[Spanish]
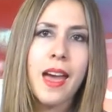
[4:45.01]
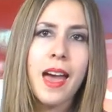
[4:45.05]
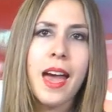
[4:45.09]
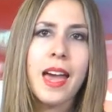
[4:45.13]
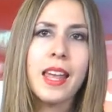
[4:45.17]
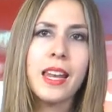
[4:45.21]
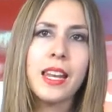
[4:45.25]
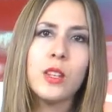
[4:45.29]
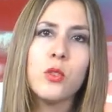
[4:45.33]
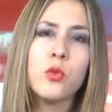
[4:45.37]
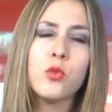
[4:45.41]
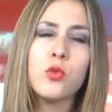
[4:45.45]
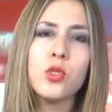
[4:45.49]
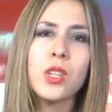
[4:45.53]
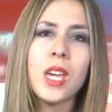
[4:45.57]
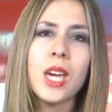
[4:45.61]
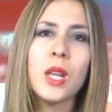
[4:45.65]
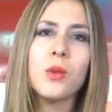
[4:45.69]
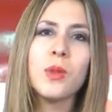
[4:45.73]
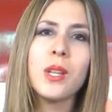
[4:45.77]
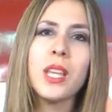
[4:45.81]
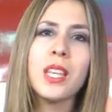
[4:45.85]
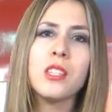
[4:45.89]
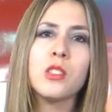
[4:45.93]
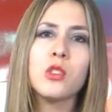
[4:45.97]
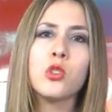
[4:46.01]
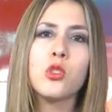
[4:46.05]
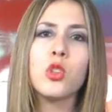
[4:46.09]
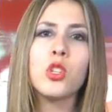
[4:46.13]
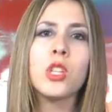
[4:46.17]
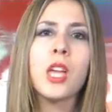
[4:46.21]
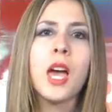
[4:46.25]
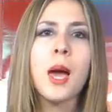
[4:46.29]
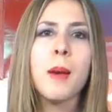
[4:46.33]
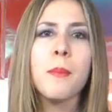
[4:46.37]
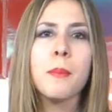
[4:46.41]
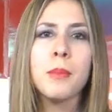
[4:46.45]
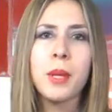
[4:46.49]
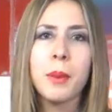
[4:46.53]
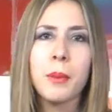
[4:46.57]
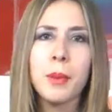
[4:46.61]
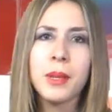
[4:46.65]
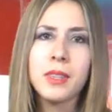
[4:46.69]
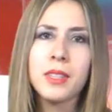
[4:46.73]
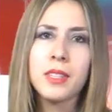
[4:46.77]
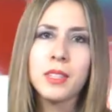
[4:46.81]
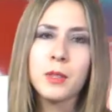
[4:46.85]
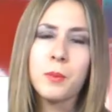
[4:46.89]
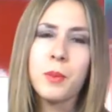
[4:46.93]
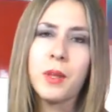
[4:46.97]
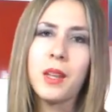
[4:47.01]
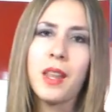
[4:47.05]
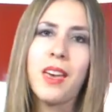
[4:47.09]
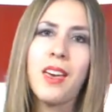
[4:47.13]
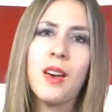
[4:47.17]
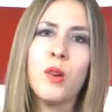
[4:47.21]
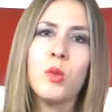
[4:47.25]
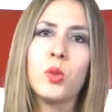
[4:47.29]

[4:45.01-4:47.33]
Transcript: al anunciar una decisión ampliamente esperada.